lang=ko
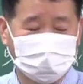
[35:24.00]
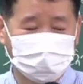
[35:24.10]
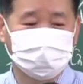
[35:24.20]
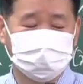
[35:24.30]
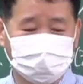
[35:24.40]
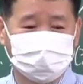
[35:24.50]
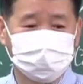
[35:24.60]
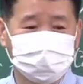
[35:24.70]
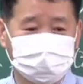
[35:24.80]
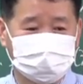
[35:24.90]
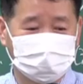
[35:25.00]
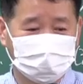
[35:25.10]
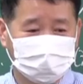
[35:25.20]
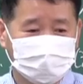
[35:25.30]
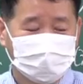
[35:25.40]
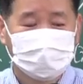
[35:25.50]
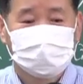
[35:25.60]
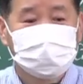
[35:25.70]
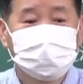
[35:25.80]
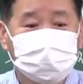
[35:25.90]
아무 지장 없으니까.
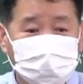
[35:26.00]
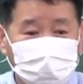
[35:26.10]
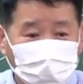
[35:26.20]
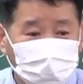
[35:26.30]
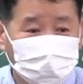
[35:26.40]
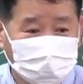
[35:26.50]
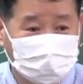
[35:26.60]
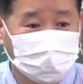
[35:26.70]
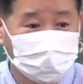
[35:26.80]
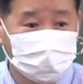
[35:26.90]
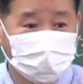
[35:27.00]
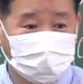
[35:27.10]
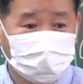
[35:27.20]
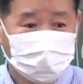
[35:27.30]
지적을 모르면 안 됩니다.